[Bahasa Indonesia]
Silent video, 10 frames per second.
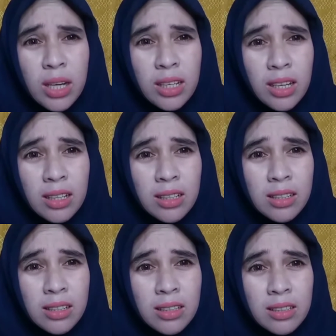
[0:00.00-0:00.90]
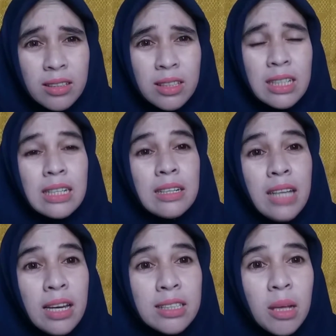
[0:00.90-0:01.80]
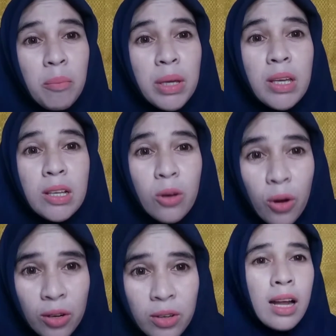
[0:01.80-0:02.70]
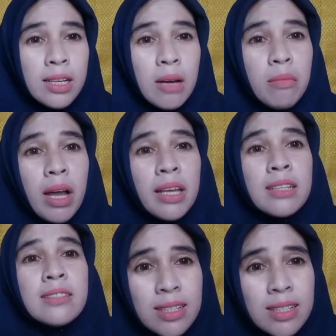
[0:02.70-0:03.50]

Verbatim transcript: kali ya dan di samping Igor ada mayat